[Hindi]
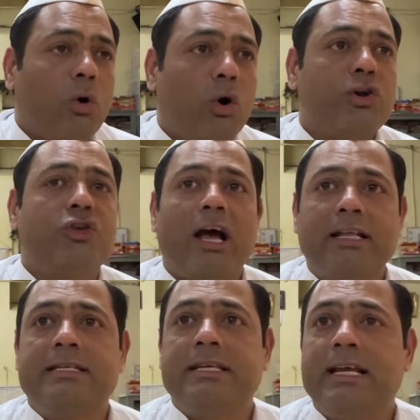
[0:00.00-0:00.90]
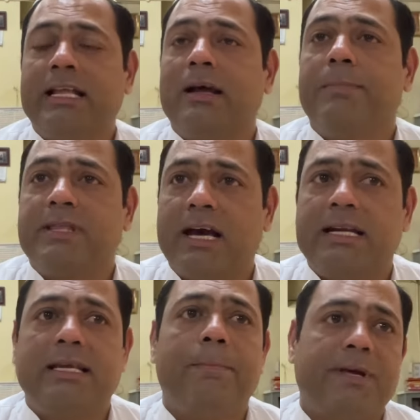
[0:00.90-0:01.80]
और ज्यादा से ज्यादा बाजार
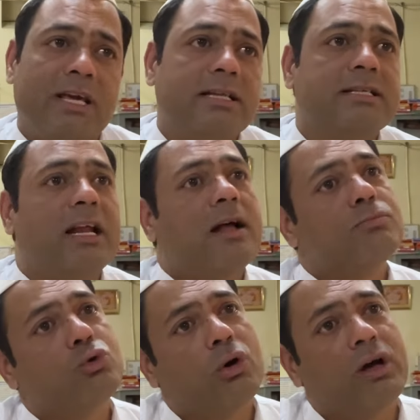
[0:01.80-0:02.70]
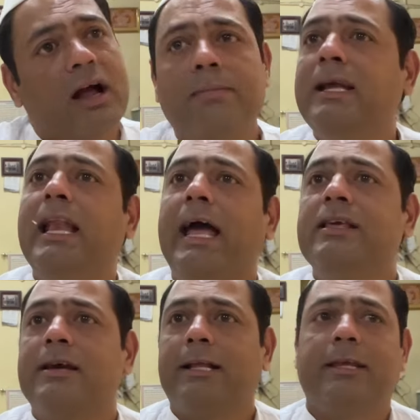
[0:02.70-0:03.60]
से 50 ग्राम 100 ग्राम ही लाई
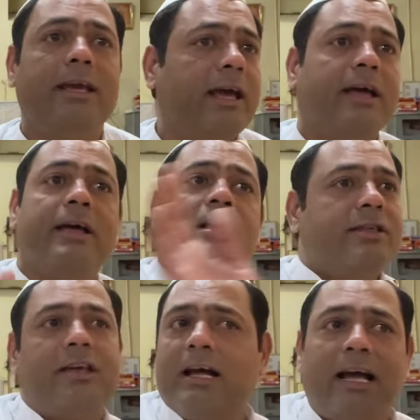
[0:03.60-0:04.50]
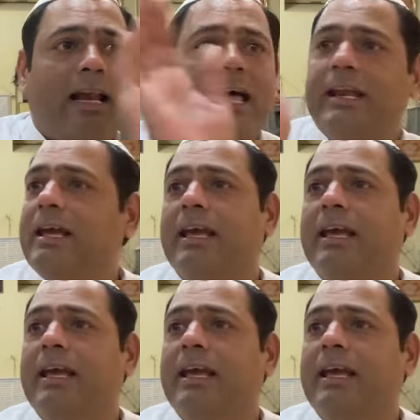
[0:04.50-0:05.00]
जाती है ज्यादा लाने